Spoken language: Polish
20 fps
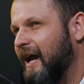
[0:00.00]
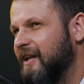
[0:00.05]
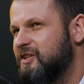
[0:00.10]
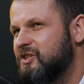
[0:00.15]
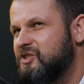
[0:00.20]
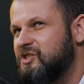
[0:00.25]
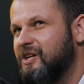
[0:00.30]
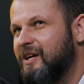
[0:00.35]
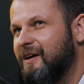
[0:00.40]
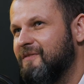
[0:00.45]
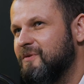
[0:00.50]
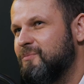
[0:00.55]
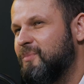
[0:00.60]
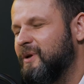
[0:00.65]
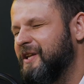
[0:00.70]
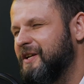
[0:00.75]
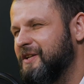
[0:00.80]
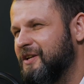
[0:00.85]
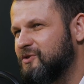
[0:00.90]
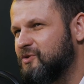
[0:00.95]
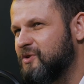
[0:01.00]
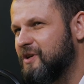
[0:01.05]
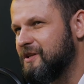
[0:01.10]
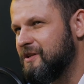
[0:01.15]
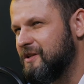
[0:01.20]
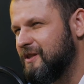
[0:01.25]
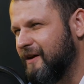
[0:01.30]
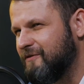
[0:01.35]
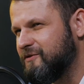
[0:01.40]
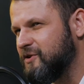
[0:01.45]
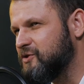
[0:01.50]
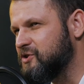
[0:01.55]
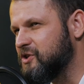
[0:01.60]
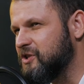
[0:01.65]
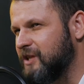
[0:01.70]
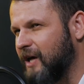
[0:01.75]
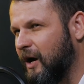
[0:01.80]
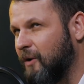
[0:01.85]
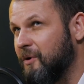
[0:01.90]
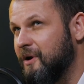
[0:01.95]
Ale też ciekawe badania, które niedawno
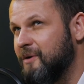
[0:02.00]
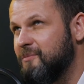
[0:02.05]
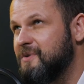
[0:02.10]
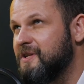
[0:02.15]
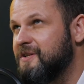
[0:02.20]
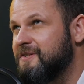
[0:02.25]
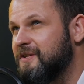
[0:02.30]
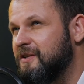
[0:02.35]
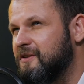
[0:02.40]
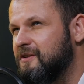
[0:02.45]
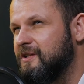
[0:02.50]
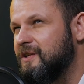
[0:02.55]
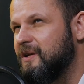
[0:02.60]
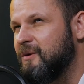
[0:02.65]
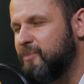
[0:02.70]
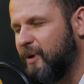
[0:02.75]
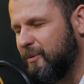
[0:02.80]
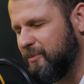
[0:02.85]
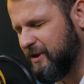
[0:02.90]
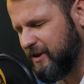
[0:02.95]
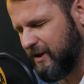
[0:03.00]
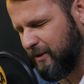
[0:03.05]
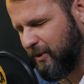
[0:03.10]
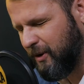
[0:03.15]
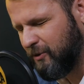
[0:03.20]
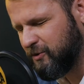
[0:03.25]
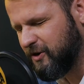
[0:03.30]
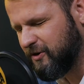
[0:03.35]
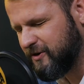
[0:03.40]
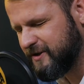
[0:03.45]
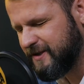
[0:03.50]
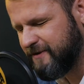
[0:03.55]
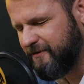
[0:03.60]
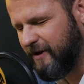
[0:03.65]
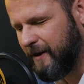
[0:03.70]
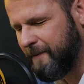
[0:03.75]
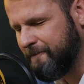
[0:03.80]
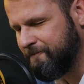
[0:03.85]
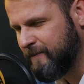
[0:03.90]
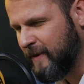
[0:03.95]
czytałem, niestety nie pamiętam
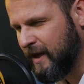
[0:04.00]
autorstwa,